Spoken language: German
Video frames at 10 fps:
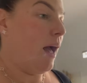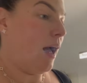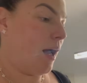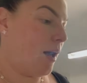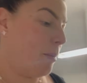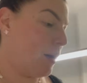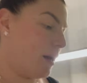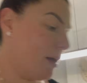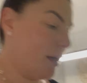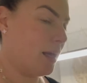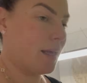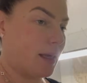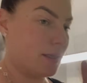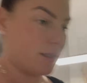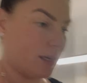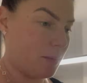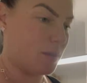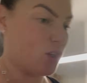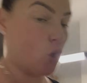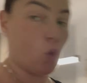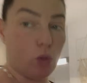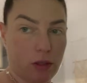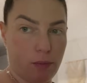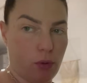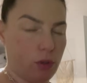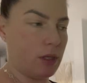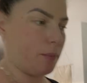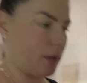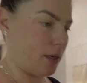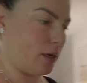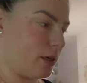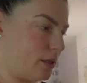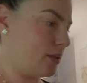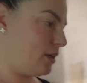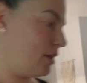Aber gestern habe ich einen großen Punkt abgehakt,